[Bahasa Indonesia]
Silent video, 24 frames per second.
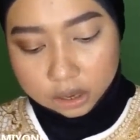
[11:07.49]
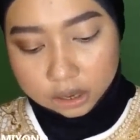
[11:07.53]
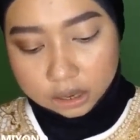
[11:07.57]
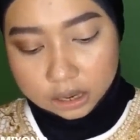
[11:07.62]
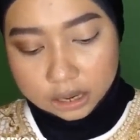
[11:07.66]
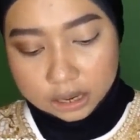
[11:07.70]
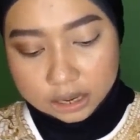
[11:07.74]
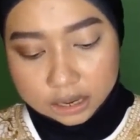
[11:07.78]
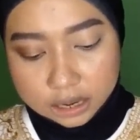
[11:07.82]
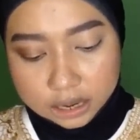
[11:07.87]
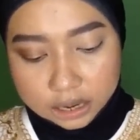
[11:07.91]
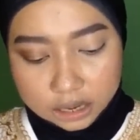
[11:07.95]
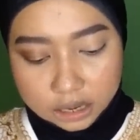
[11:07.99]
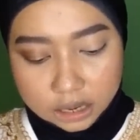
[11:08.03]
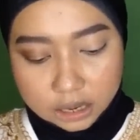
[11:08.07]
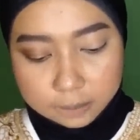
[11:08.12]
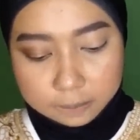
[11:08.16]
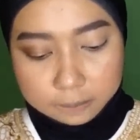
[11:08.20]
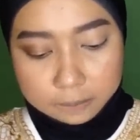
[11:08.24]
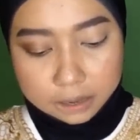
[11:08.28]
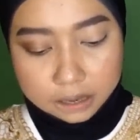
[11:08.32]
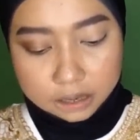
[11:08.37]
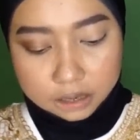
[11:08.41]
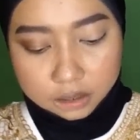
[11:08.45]
warna
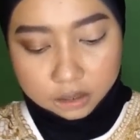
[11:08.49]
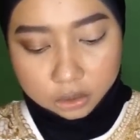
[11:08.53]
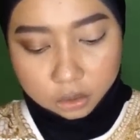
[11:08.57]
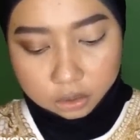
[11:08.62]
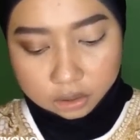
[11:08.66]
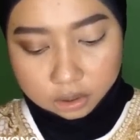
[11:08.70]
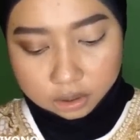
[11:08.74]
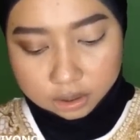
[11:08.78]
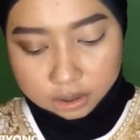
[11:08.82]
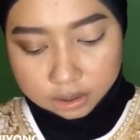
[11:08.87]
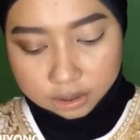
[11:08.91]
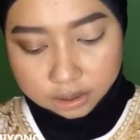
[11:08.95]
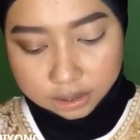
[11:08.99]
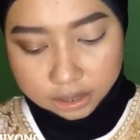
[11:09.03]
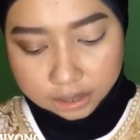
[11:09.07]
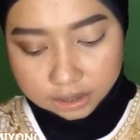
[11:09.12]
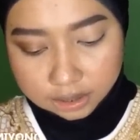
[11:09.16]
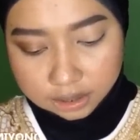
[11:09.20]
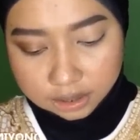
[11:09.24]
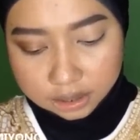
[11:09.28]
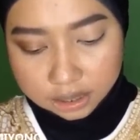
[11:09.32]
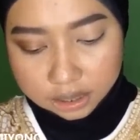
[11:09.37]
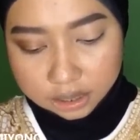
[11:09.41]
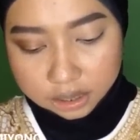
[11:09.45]
dari palette Coastal
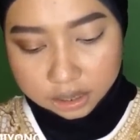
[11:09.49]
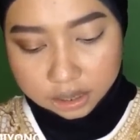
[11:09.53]
Sense